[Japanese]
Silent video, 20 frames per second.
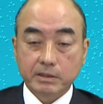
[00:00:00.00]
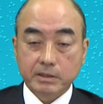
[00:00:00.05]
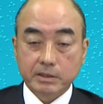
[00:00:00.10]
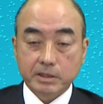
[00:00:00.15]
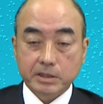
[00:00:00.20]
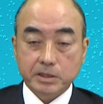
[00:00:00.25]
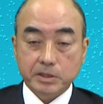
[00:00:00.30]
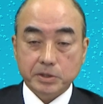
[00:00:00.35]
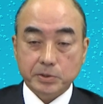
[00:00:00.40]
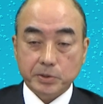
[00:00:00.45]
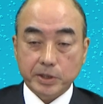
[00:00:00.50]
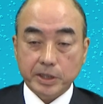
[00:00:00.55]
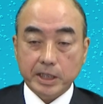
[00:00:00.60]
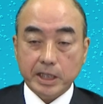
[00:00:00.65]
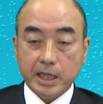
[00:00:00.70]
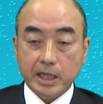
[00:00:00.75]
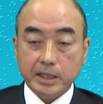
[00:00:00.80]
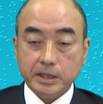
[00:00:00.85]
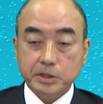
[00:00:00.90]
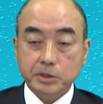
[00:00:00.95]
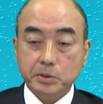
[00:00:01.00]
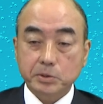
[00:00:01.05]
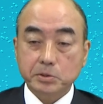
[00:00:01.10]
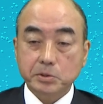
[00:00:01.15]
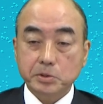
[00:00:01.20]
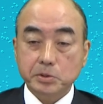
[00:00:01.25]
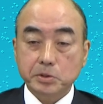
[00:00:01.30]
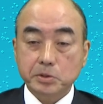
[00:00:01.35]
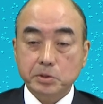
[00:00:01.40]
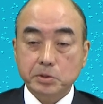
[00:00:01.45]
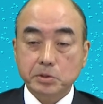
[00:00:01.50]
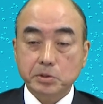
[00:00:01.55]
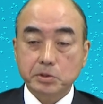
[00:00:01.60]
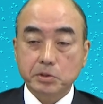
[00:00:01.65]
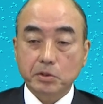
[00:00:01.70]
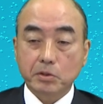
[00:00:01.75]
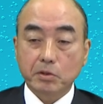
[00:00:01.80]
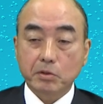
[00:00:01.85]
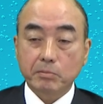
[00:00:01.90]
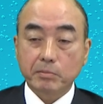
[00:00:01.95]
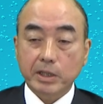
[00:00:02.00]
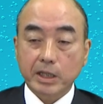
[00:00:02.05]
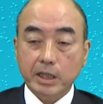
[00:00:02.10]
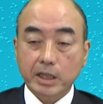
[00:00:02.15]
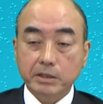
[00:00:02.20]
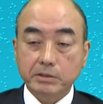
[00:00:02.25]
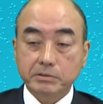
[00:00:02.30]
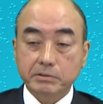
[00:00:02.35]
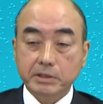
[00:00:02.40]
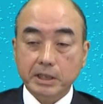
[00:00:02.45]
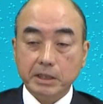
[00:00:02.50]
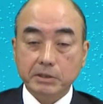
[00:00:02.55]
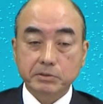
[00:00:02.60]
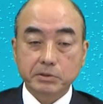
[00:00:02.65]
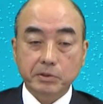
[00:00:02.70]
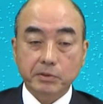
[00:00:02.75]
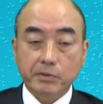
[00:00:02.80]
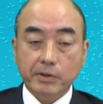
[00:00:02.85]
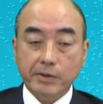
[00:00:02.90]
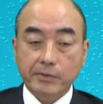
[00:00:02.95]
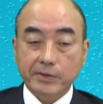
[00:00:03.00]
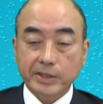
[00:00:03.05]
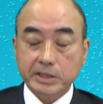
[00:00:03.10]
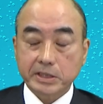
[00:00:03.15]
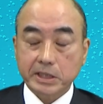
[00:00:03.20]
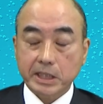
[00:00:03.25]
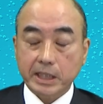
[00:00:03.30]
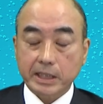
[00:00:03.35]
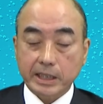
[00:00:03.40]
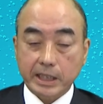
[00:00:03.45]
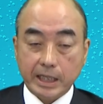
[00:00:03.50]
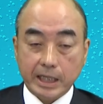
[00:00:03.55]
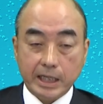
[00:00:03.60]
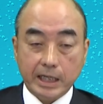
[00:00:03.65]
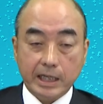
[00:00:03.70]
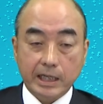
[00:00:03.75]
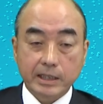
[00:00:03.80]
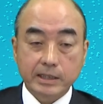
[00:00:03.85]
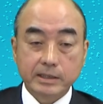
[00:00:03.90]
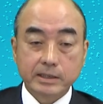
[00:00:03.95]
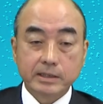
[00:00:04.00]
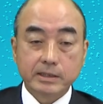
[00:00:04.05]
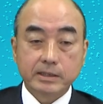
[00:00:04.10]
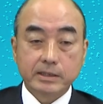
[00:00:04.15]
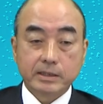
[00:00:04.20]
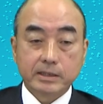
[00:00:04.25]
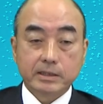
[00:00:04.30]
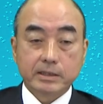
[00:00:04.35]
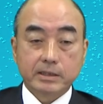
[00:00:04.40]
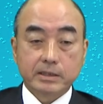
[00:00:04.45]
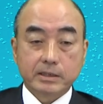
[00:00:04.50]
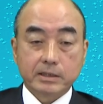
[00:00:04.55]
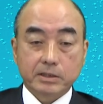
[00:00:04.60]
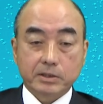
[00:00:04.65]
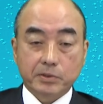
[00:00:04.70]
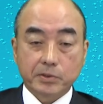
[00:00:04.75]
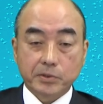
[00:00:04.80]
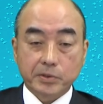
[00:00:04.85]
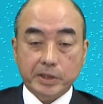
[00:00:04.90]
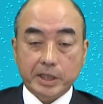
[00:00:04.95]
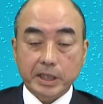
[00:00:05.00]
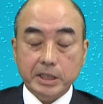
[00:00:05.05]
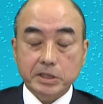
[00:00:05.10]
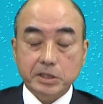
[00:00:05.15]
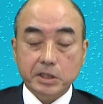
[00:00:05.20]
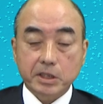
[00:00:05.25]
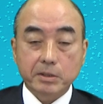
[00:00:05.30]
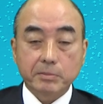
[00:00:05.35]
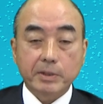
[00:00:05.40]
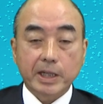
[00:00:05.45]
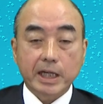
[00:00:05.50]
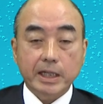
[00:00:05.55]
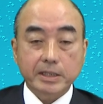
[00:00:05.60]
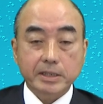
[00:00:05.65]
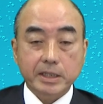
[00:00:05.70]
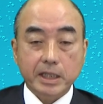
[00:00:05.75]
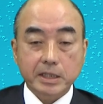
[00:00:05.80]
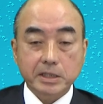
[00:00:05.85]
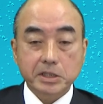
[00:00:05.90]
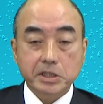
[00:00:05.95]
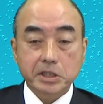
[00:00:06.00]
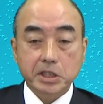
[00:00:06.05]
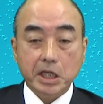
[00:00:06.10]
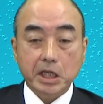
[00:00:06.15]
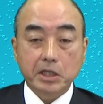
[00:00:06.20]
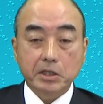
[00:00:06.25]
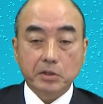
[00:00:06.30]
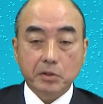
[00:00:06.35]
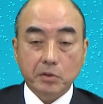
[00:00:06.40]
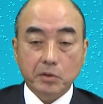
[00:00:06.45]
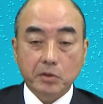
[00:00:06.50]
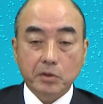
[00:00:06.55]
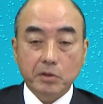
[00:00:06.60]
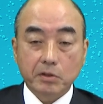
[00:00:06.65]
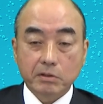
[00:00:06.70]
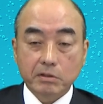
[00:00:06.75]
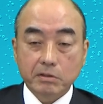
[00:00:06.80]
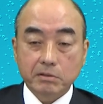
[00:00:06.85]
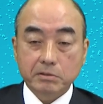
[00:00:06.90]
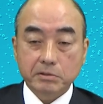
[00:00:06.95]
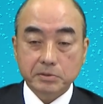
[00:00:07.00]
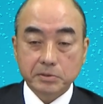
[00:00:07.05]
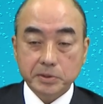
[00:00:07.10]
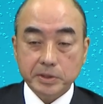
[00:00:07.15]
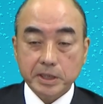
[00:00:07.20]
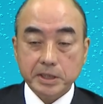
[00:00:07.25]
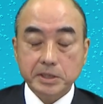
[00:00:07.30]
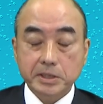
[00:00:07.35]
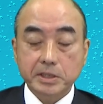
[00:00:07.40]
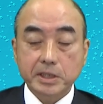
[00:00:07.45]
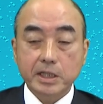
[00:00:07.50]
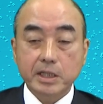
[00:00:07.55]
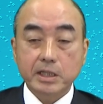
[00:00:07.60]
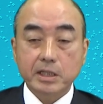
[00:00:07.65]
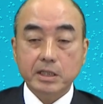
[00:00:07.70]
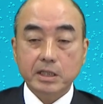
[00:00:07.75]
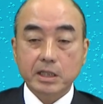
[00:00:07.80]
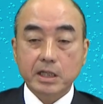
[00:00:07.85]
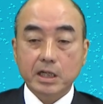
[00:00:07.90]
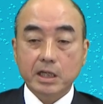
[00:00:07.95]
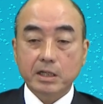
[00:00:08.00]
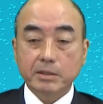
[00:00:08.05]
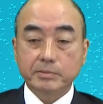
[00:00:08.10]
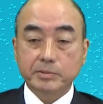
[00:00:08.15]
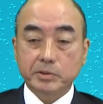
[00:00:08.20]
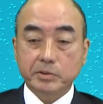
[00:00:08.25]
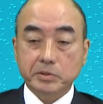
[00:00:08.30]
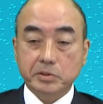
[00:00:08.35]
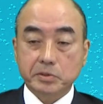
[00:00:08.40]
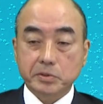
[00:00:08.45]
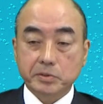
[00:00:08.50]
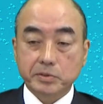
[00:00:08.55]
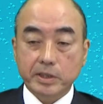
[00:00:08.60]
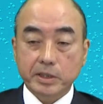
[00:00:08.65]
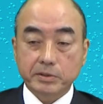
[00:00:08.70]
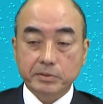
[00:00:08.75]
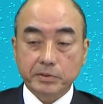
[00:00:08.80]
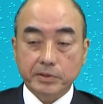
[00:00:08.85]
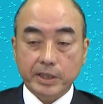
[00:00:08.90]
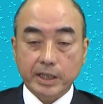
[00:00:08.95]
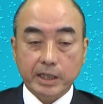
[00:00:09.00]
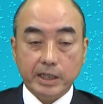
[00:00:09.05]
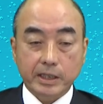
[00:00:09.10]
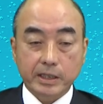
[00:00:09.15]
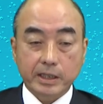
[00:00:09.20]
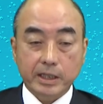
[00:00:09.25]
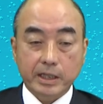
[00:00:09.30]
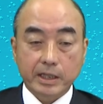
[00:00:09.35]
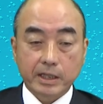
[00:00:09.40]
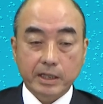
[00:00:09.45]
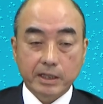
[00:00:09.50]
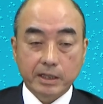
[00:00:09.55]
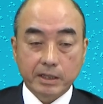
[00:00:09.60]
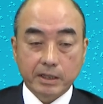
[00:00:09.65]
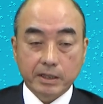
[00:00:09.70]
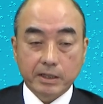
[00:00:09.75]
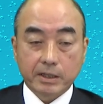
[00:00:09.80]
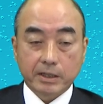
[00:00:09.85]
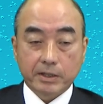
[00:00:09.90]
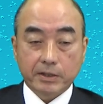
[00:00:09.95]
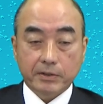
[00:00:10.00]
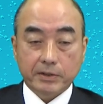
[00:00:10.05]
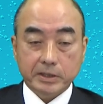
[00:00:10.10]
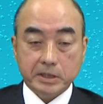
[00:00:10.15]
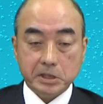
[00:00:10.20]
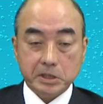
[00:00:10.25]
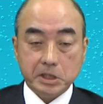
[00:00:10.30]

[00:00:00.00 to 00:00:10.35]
それら一つ一つの曲がる角度はわずかながら、合計すれば3次元の複雑なカーブを作れるおかげで私た